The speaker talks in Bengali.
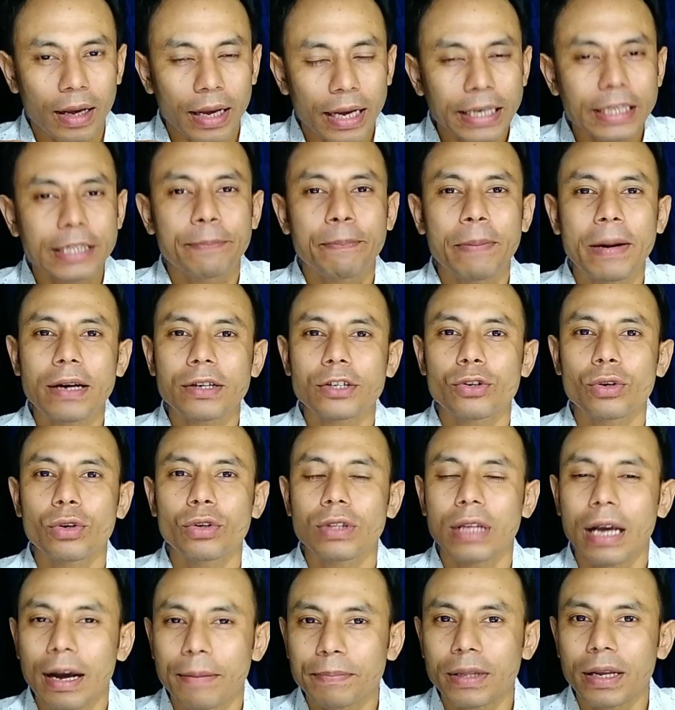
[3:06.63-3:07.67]
এইট পাস হন
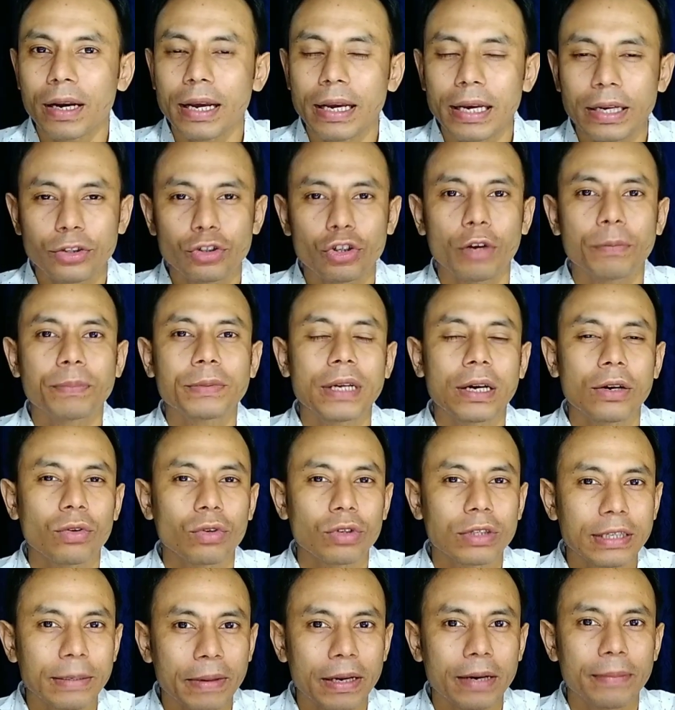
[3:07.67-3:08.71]
আপনারা এই জবটা
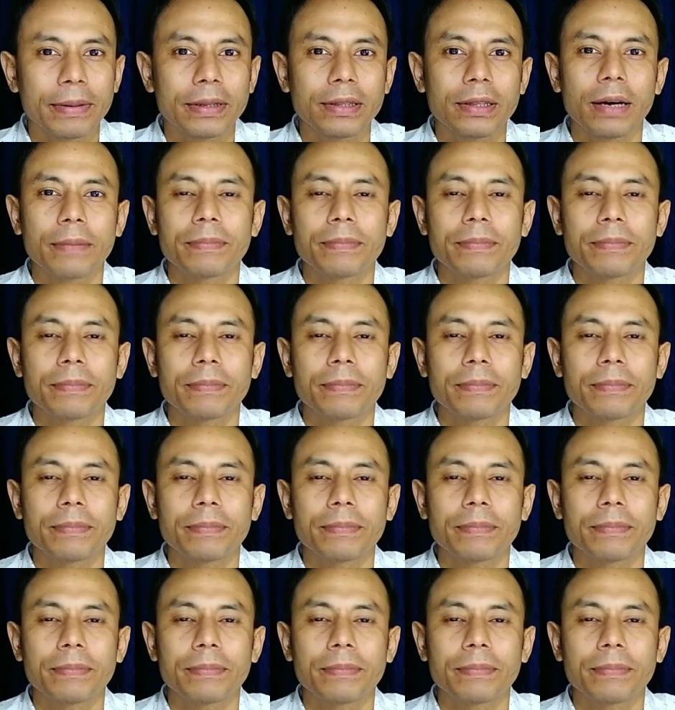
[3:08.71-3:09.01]
করতে পারবেন